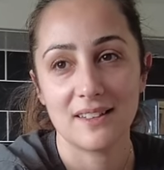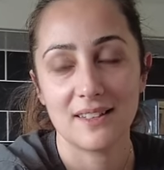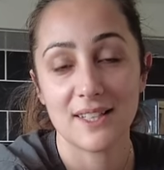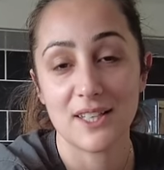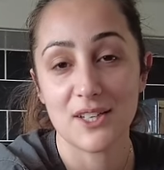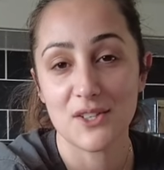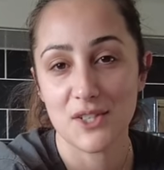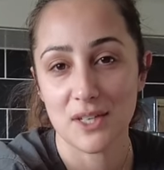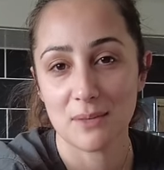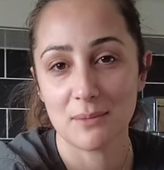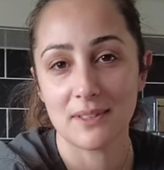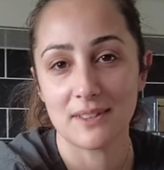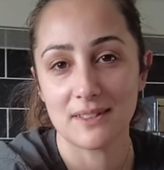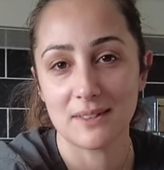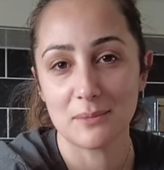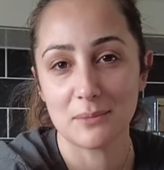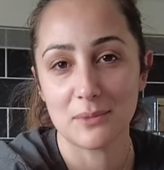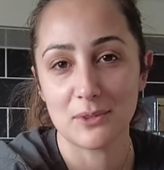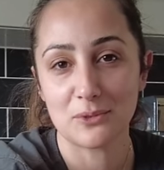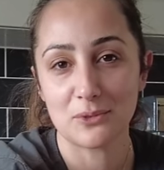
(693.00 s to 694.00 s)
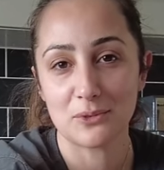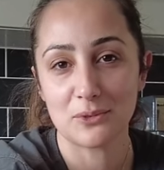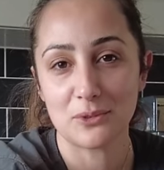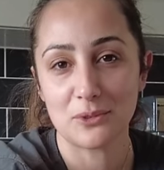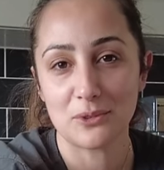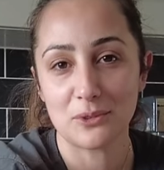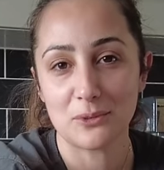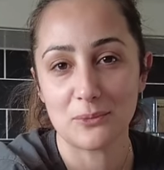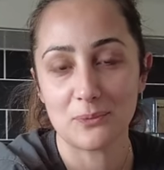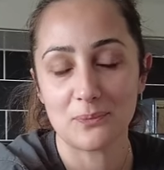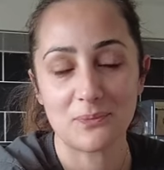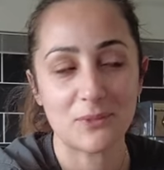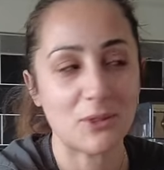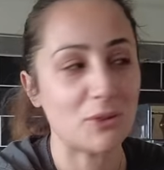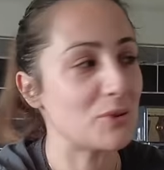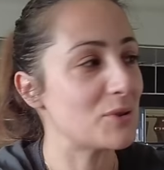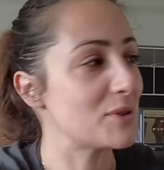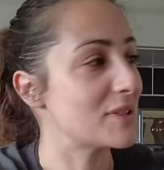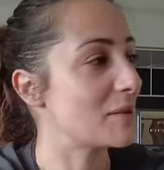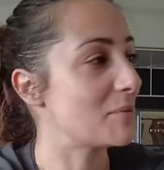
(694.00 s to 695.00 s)
yaşamadığım bir duygu. O
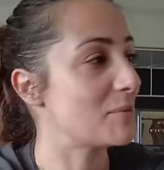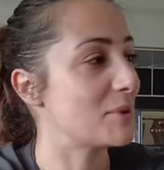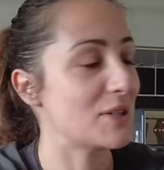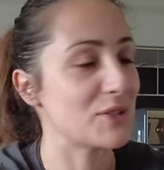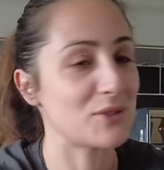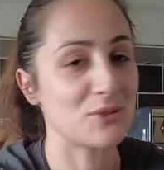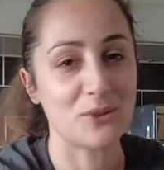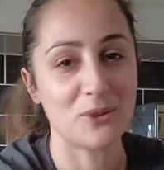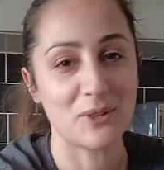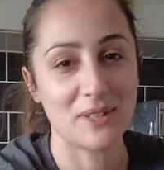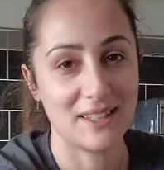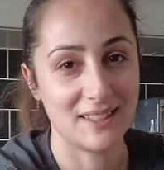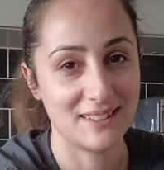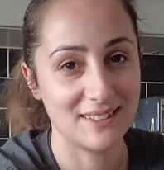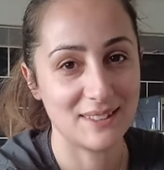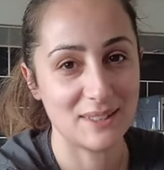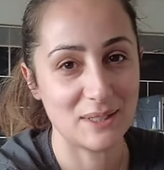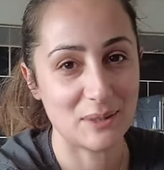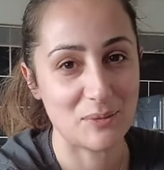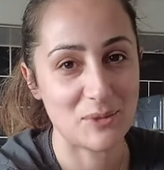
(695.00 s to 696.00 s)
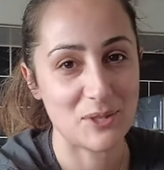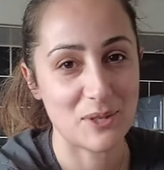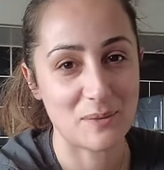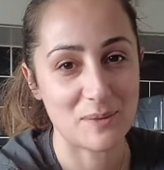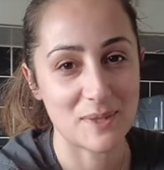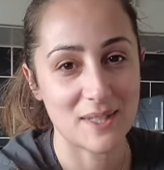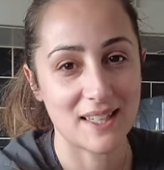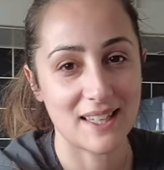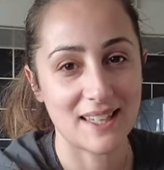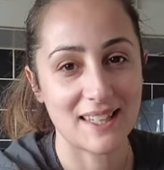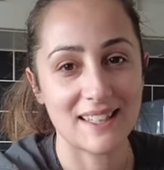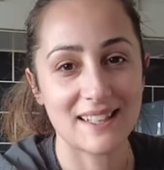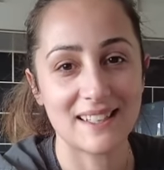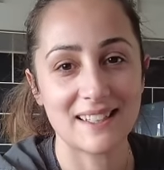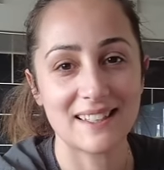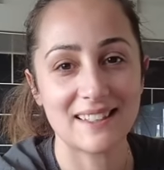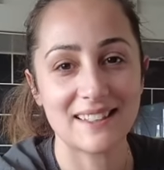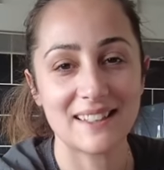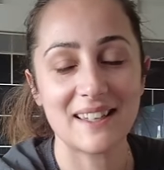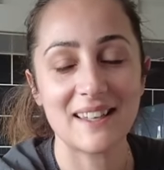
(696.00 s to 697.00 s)
yüzden biraz sonra edit yapacağım
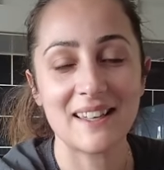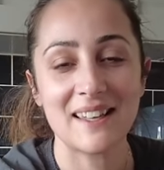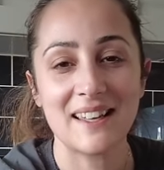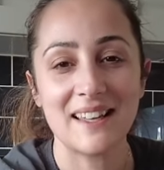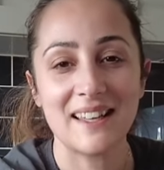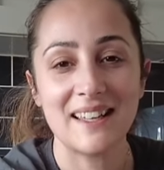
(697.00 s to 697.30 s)
sakinlikte.